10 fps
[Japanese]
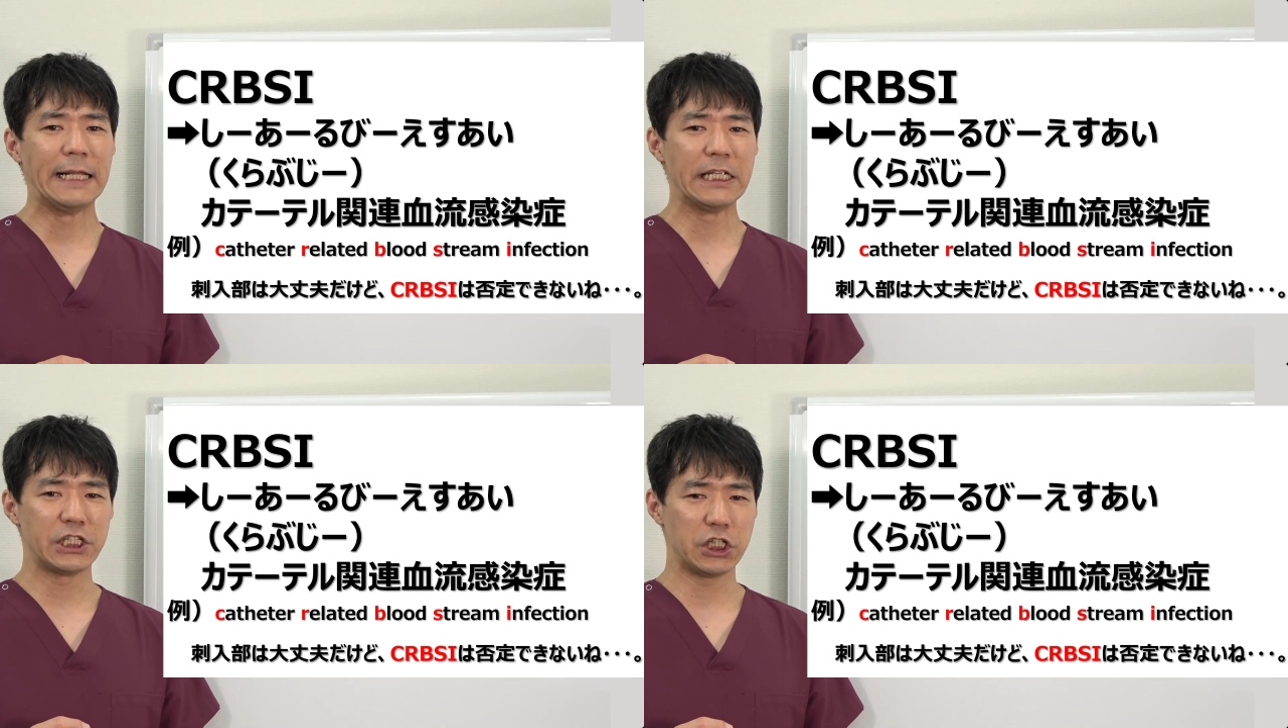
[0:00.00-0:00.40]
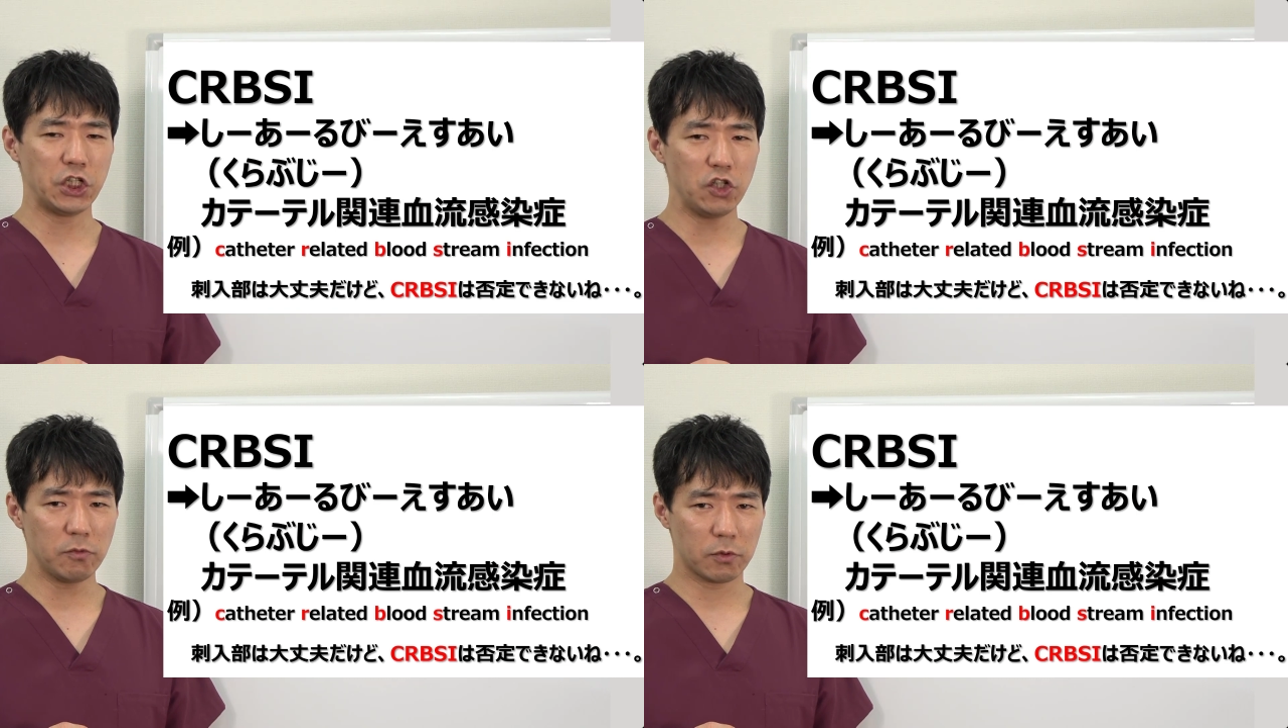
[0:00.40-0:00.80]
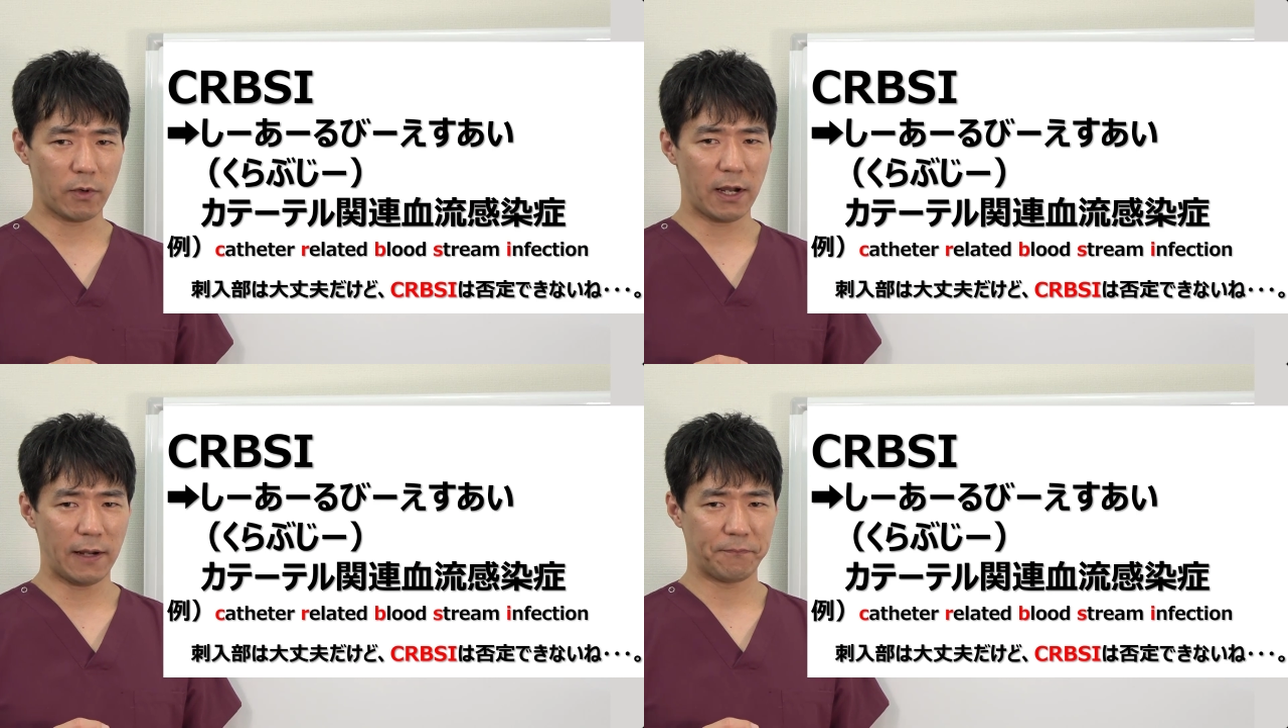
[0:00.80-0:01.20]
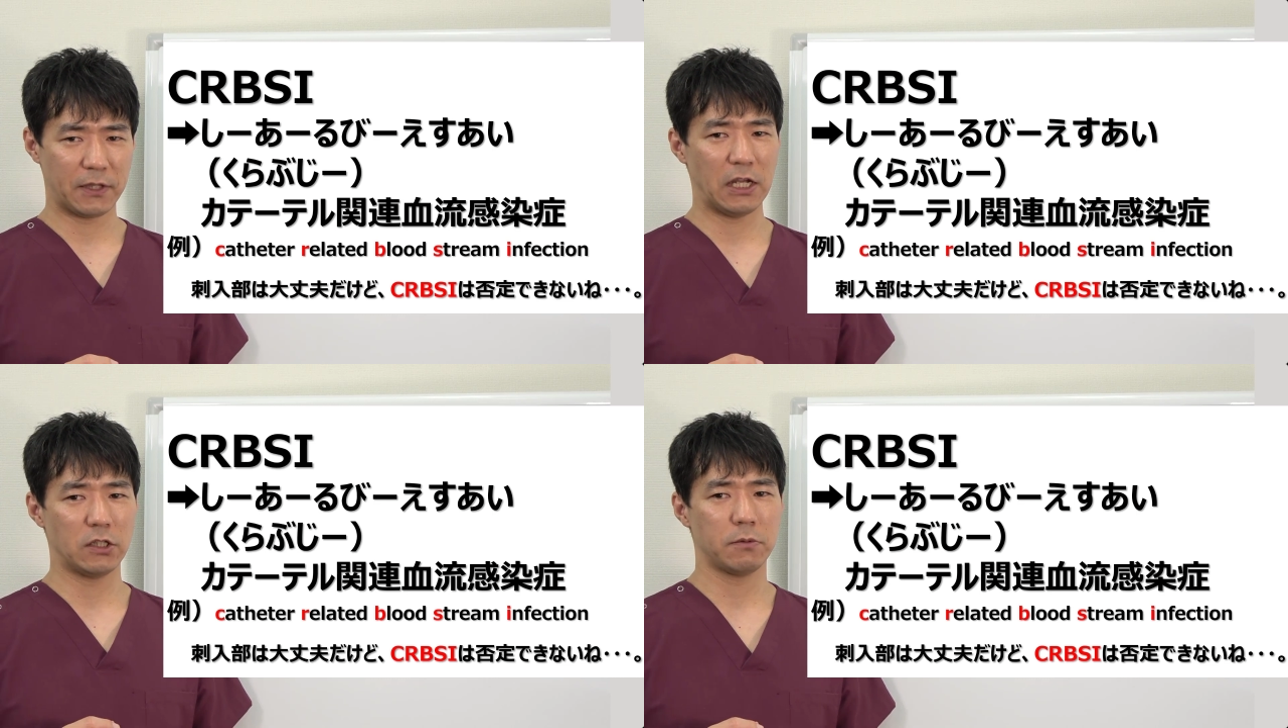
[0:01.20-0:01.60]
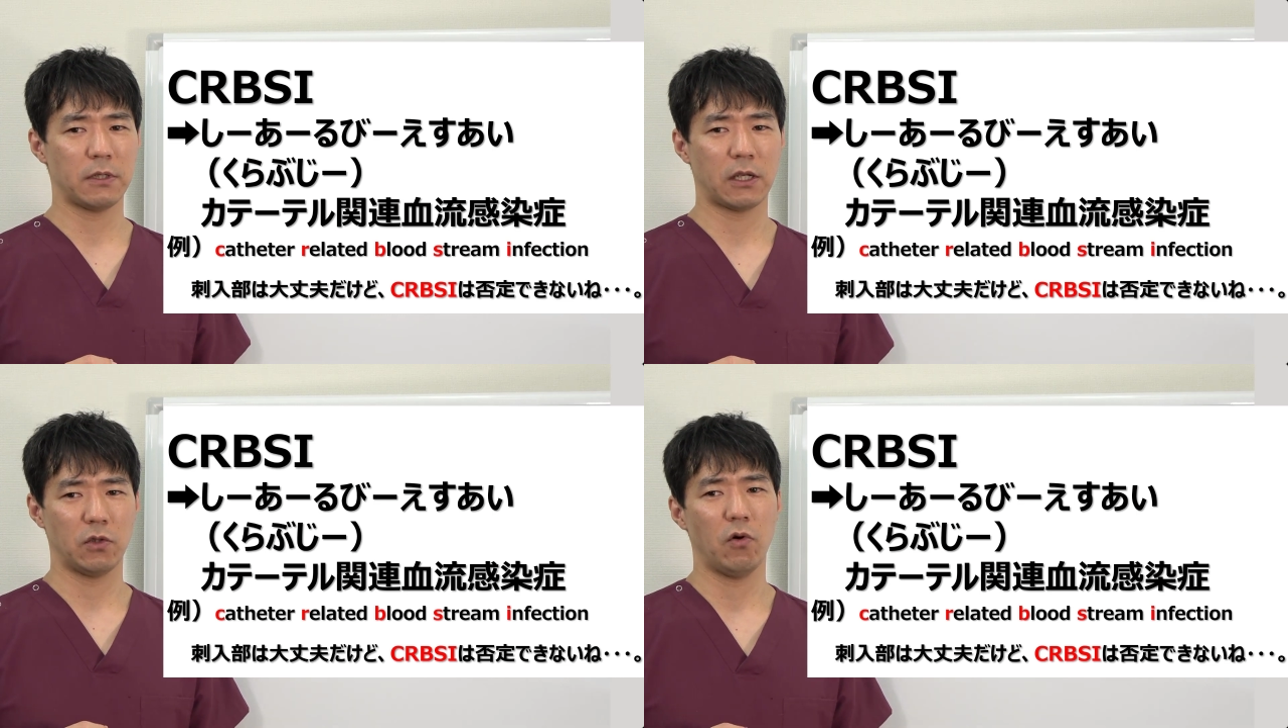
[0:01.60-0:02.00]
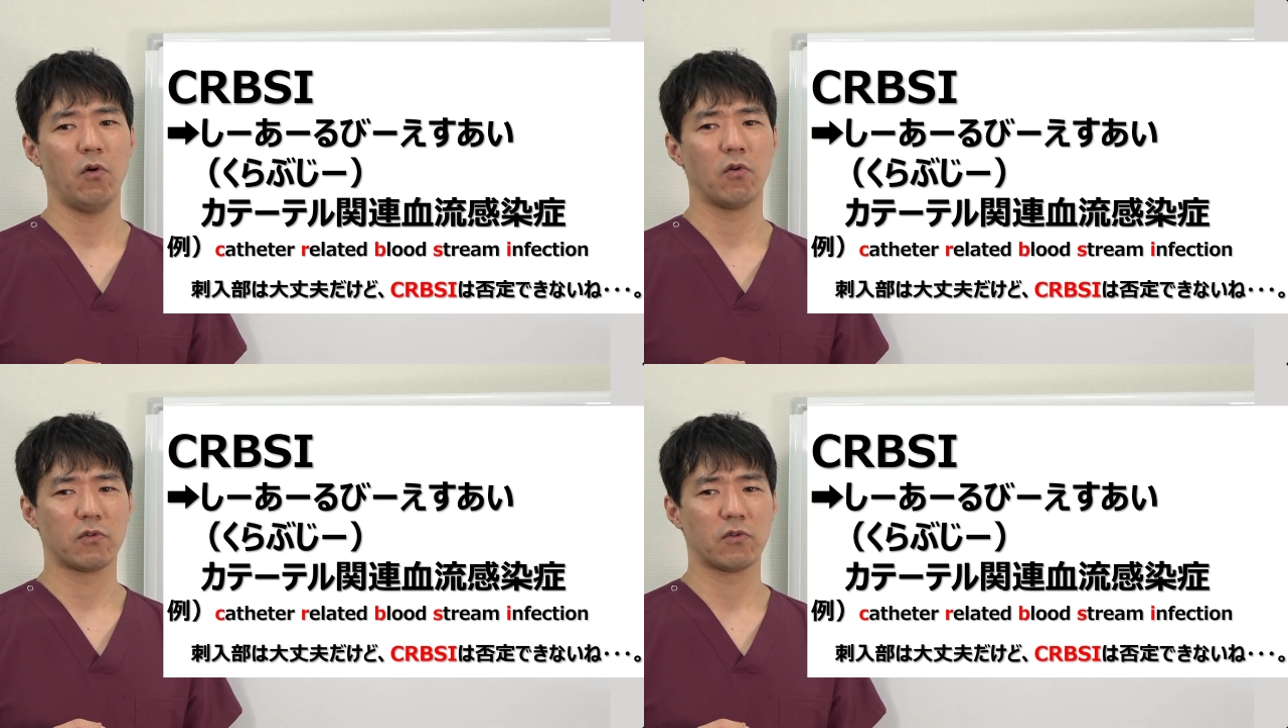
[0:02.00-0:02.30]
支入部は大丈夫だけど